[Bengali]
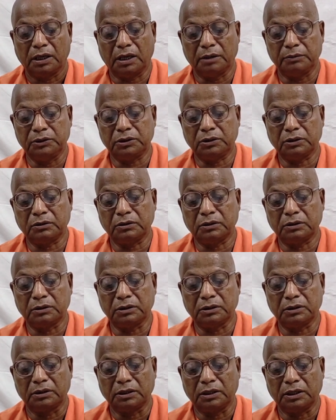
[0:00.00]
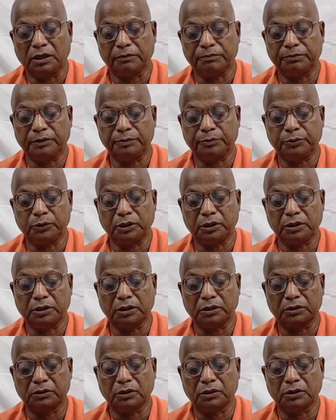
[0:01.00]
আমি তখন এফ এ
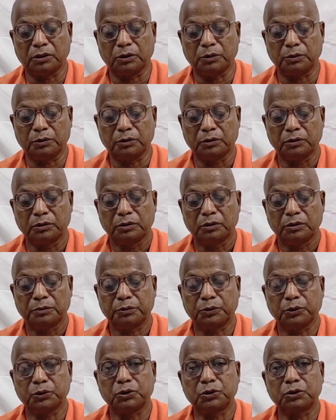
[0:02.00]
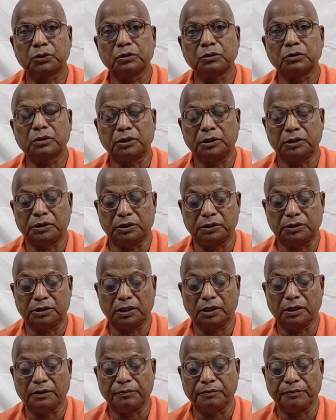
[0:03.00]
পরীক্ষার জন্য প্রস্তুত
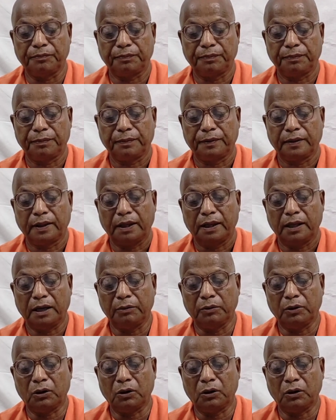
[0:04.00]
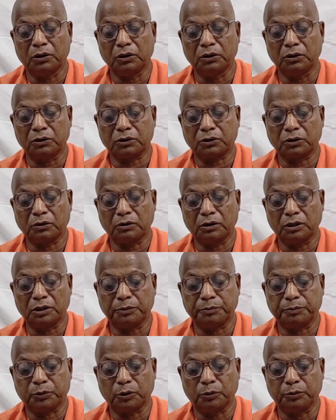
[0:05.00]
হইতেছিলাম এবং অন্য সকলে
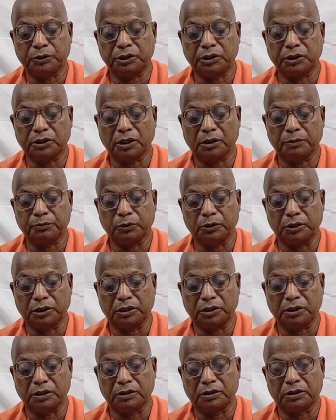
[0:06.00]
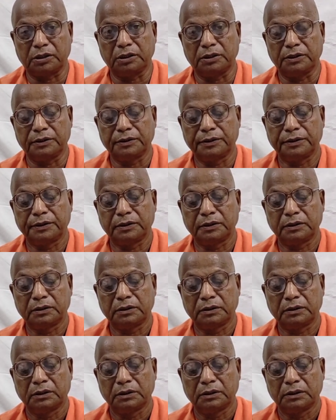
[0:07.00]
প্রবেশিকা পরীক্ষার্থী
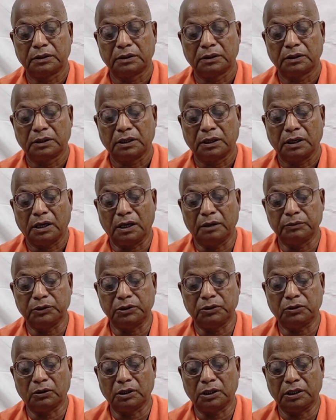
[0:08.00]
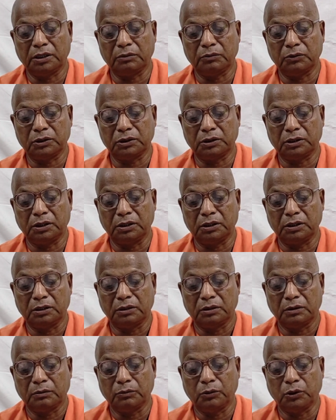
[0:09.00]
আমি দলের মধ্যে
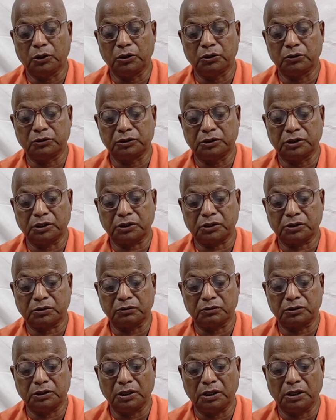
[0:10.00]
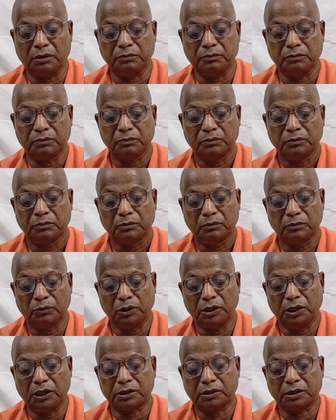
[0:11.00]
বয়োজ্যেষ্ঠ ছিলাম
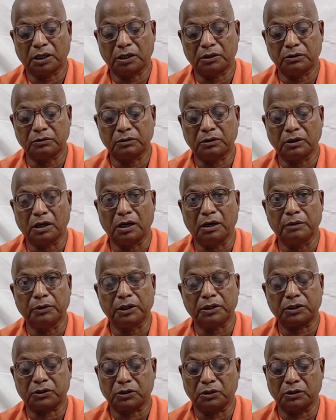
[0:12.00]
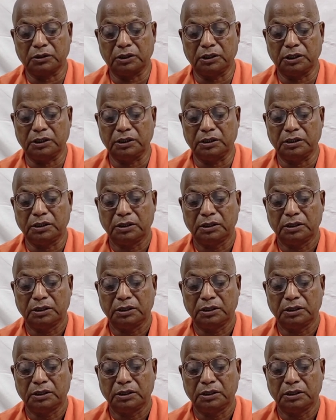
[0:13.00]
বলিয়া ঠাকুর আমার সঙ্গেই